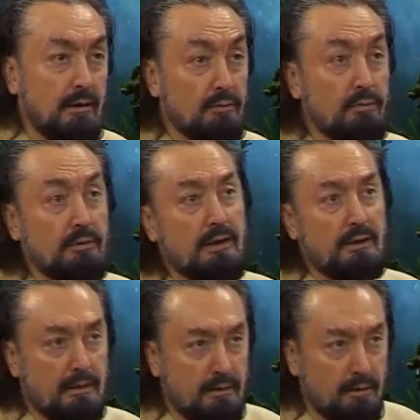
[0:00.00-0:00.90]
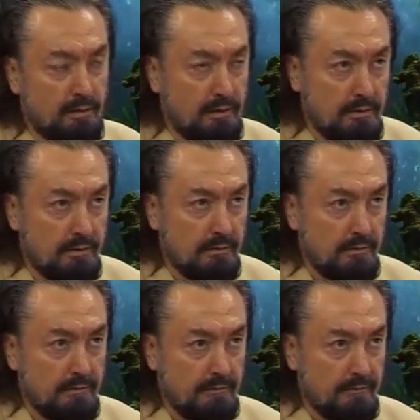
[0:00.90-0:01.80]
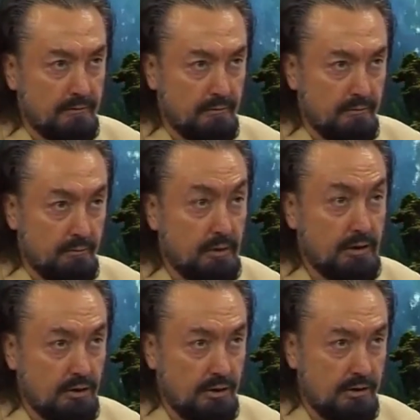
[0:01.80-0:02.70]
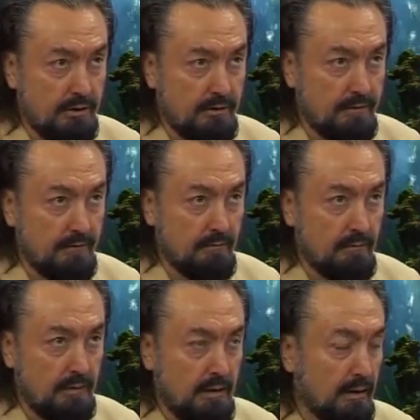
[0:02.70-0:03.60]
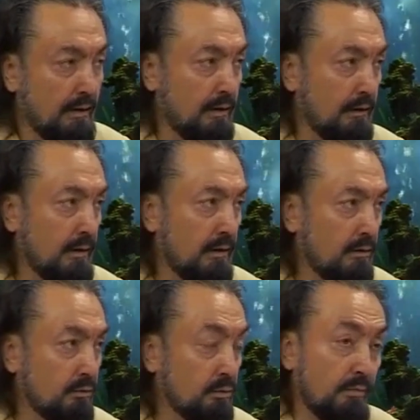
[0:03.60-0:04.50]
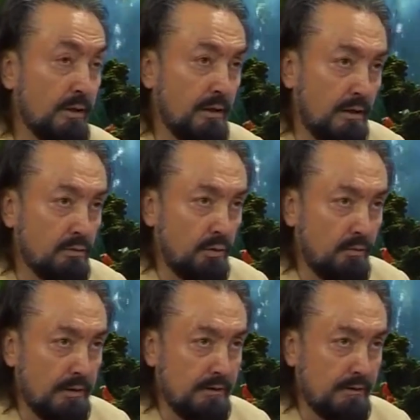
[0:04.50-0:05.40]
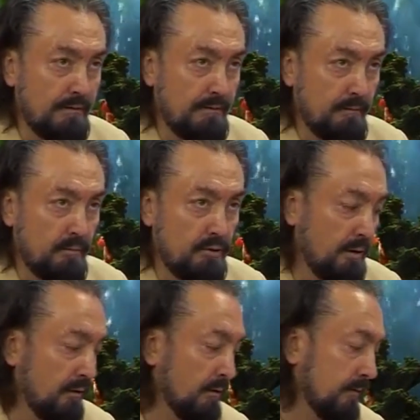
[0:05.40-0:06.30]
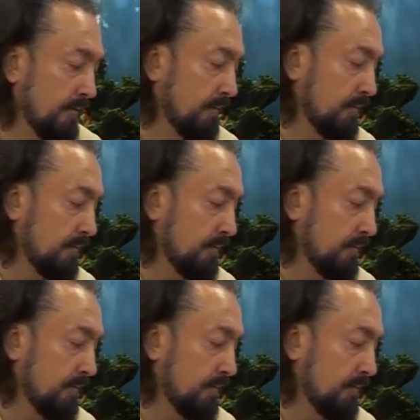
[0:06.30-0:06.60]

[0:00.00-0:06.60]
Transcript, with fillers: Allah dünyayı yerinden oynatır. Maşallah. Elhamdülillah. Bir kişi için. Evet. Allah zulme razı olmaz. İnşallah. İnşallah.